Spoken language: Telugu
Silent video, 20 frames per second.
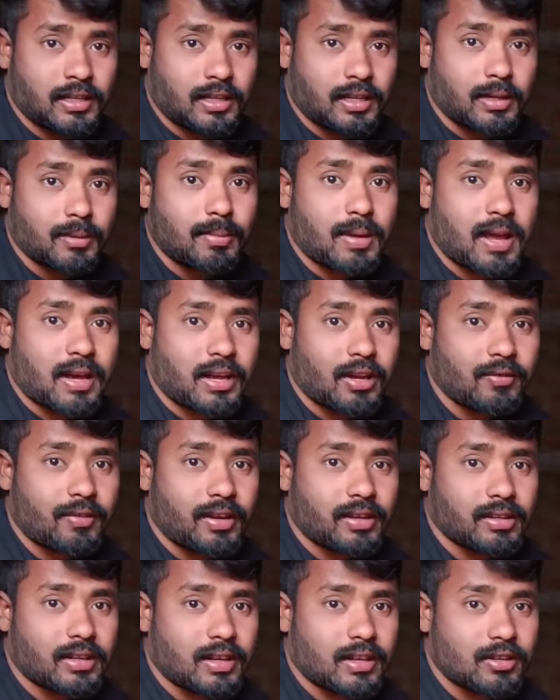ఈ బ్లాక్ అండ్
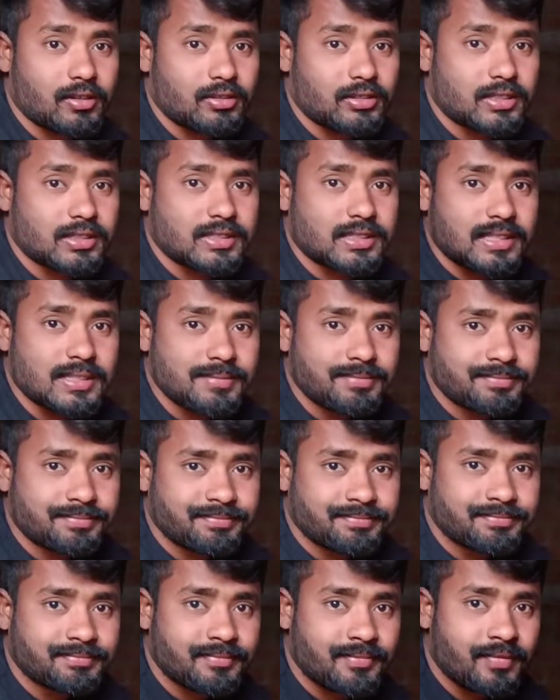వైట్ కలర్ వచ్చేసి
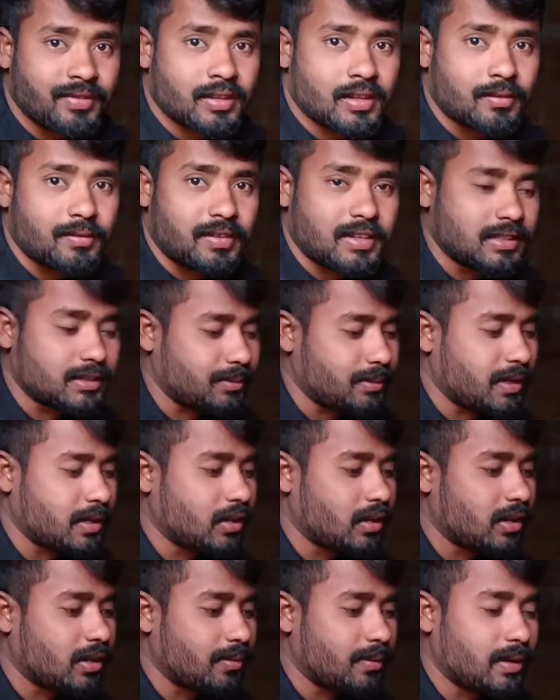ఫ్రెండ్స్
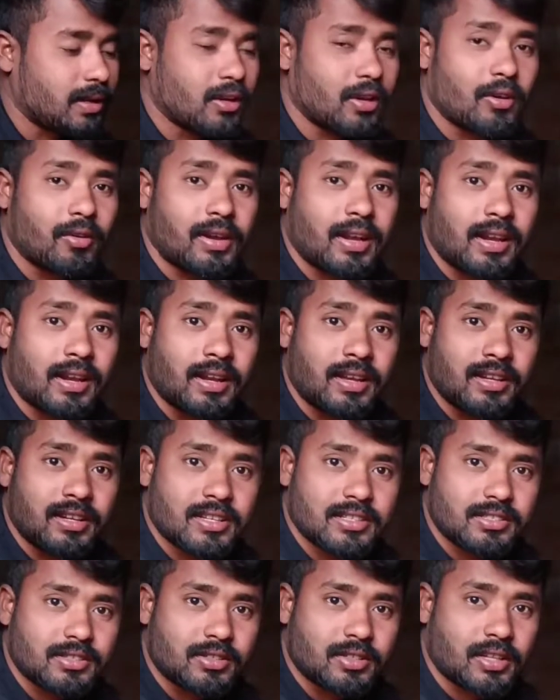మీకు మీలో ఎవరైనా
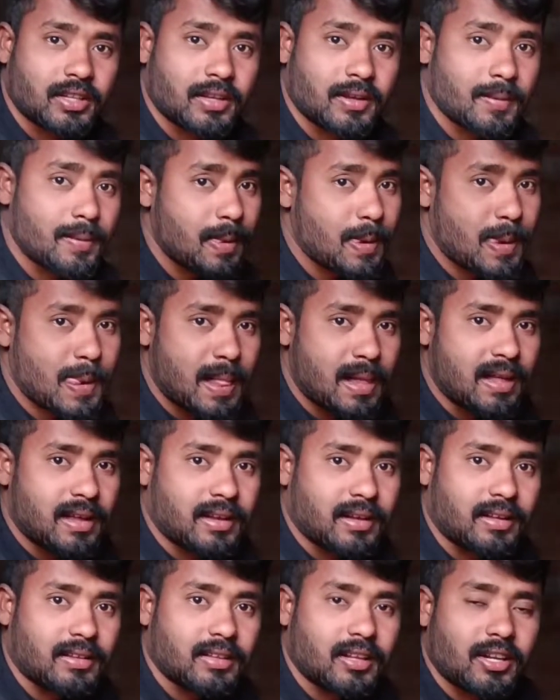ఇంట్రెస్ట్ ఉంటే
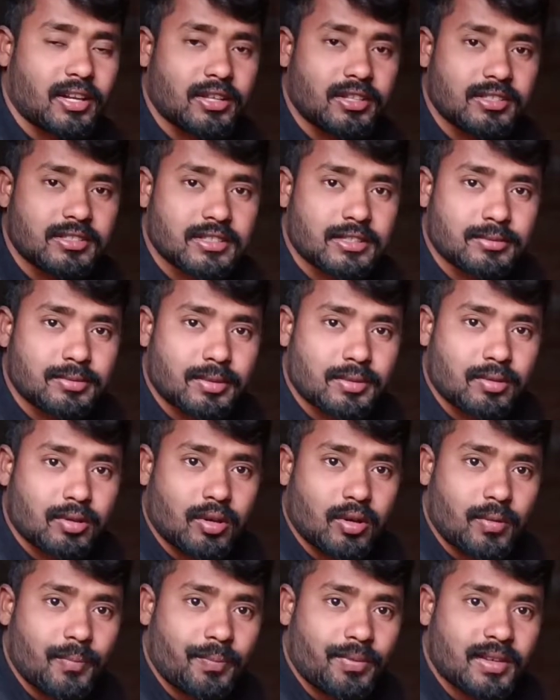కింద నేను
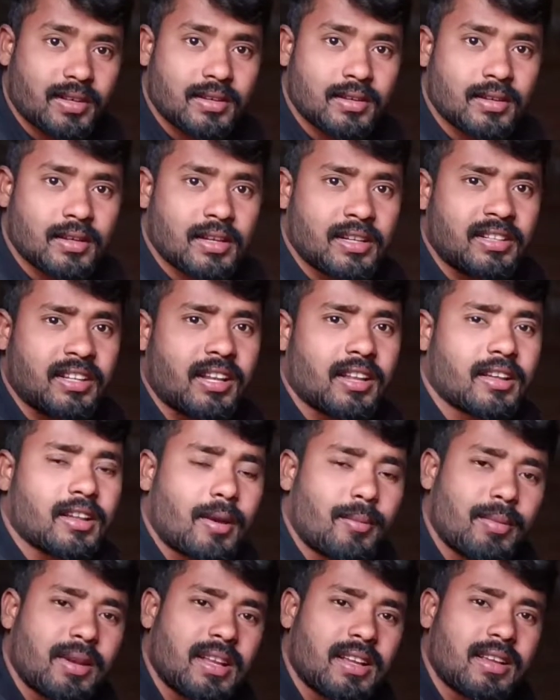డిస్క్రిప్షన్లో
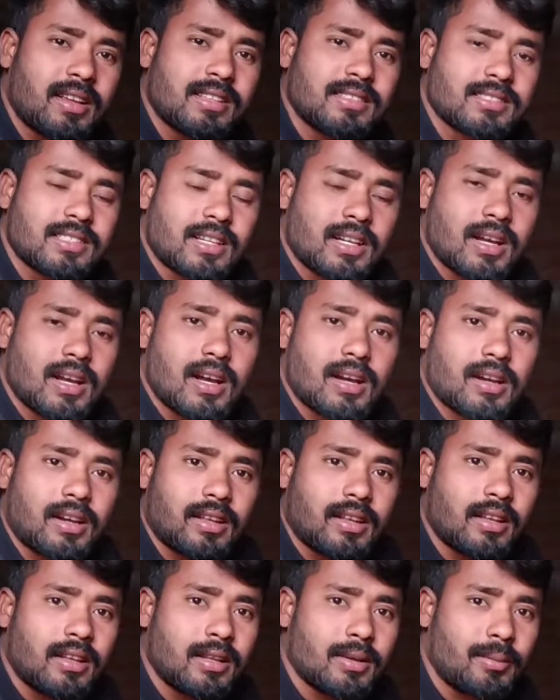టెలిగ్రామ్ లింక్ ఇస్తా
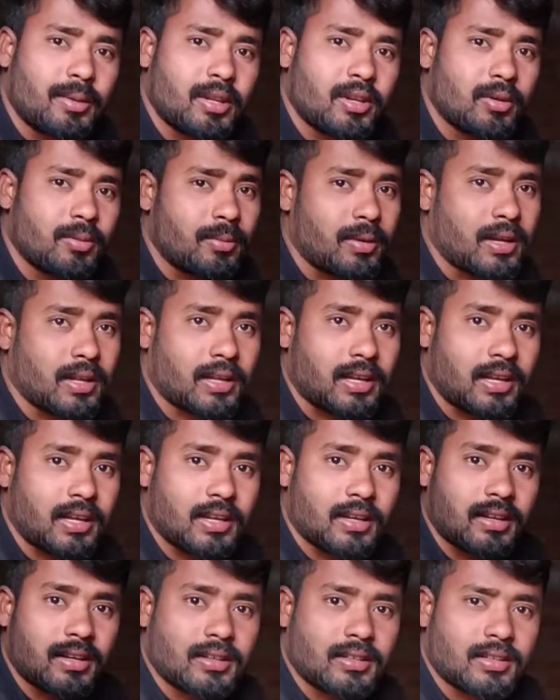అక్కడికి వెళ్ళి మీరు మనకి
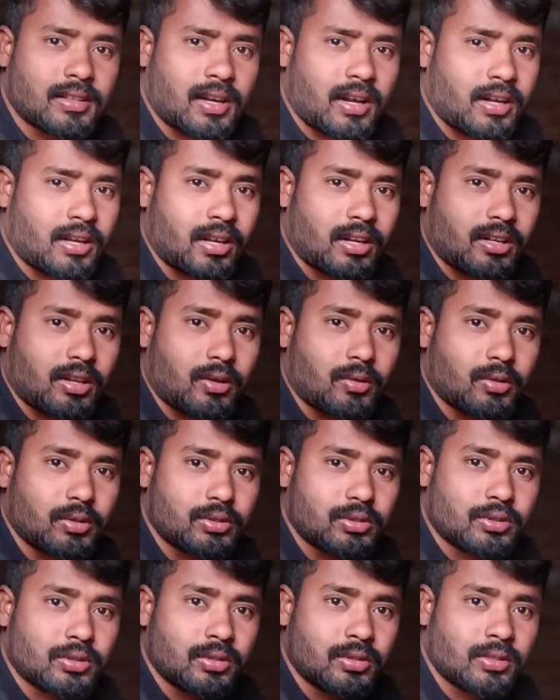కాంటాక్ట్
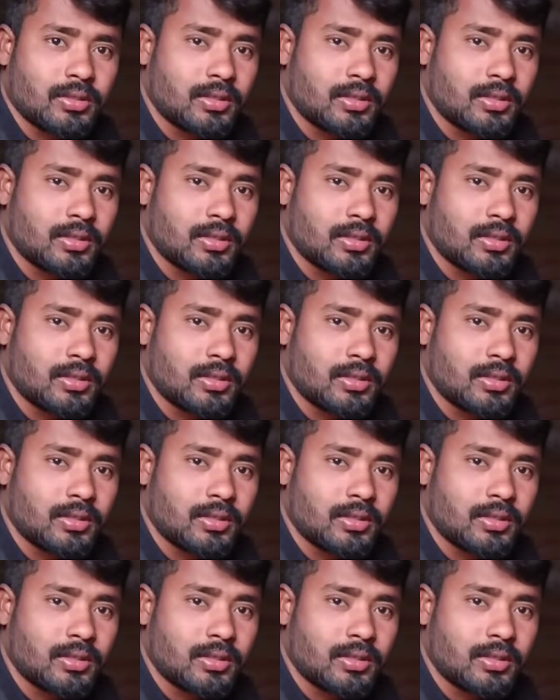అవ్వచ్చు